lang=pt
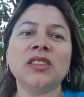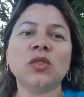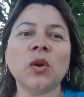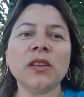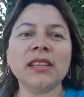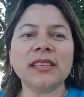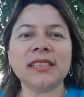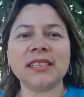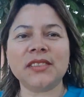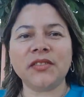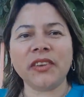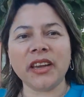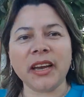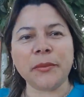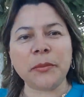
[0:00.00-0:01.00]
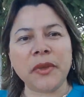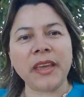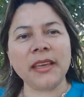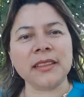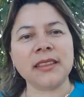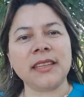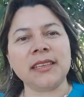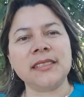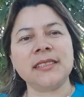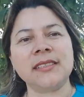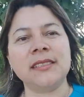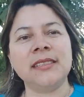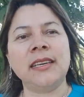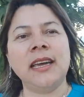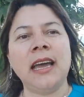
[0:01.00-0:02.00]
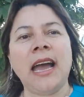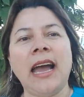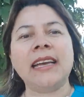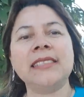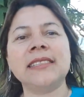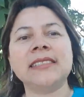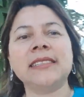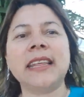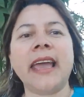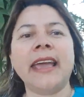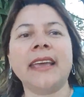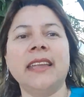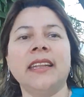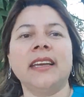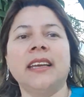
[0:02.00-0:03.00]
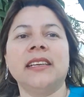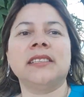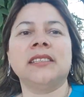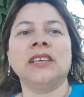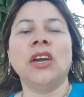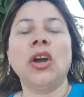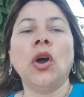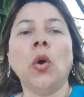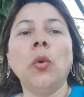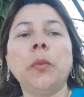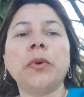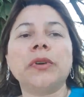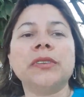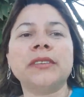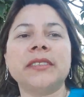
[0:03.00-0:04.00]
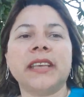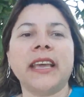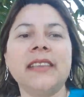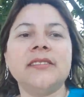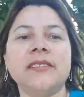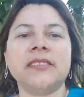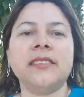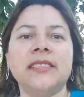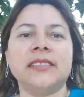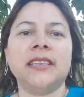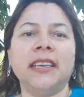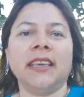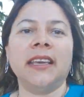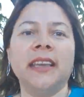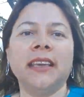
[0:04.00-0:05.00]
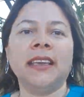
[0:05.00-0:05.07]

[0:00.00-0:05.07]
Todas as ferramentas, as técnicas, o processo em si,